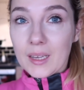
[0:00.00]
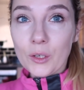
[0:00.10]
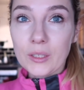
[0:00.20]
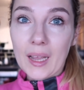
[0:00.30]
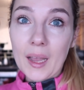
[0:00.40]

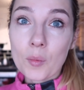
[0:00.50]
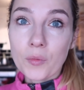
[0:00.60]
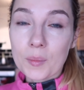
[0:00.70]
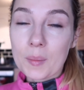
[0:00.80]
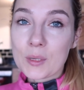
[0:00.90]
No i tak jak
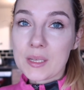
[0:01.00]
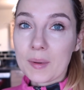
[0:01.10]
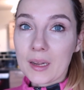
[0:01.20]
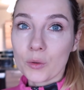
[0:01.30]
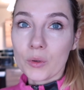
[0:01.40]
mówimy, po
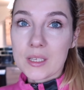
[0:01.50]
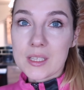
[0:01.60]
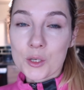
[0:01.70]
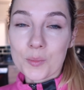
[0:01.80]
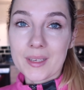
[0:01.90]
zebraniu
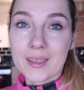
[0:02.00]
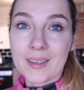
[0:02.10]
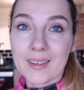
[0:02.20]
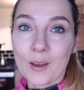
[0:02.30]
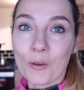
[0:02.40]

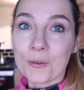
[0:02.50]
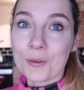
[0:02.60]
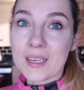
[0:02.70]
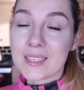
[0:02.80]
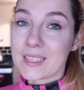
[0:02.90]
jesteśmy e,
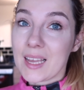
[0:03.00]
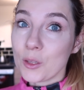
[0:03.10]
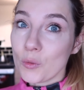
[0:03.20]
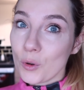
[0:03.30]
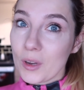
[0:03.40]
ogólnie
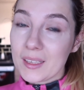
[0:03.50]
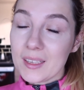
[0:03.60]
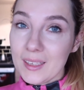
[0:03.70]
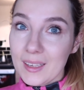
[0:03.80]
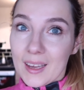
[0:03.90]

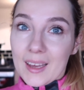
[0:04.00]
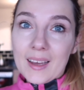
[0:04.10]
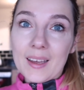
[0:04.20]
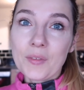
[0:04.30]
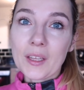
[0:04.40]
zadowoleni.
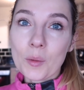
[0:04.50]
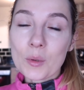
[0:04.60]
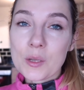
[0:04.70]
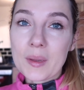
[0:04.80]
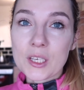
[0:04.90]
E,
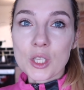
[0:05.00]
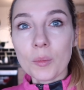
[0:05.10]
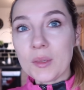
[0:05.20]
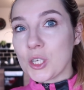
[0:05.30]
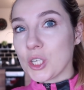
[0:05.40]
wiadomo, są jakieś
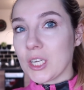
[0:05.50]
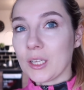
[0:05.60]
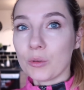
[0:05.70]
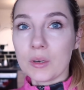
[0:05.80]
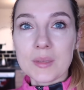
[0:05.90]
drobne rzeczy,
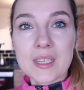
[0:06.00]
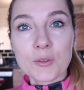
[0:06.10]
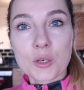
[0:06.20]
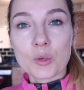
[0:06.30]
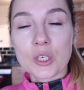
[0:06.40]
nad którymi
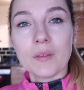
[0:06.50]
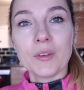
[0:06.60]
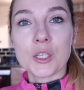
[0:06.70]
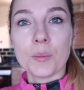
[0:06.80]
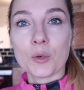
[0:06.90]
zawsze można,
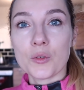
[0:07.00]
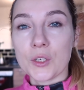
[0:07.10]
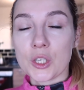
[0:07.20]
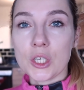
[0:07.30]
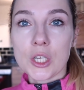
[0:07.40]
wiecie,
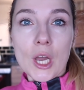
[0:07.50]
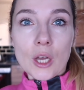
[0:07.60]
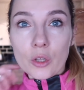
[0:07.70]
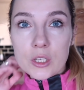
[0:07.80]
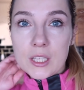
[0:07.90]
poćwiczyć.
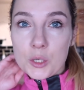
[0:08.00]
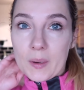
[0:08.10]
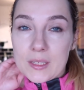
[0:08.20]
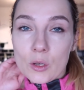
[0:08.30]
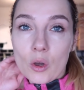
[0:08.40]
To jest też
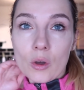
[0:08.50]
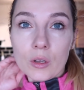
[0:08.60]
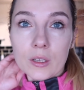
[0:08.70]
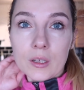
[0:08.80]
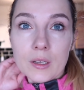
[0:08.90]

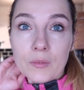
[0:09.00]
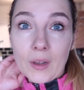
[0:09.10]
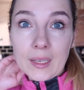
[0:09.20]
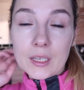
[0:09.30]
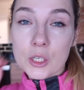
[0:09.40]
bardzo e,
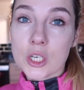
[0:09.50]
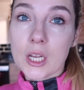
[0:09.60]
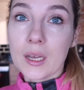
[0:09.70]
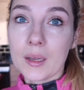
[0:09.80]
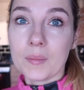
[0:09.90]
fajne,
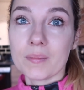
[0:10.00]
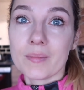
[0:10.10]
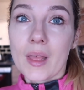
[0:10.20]
że,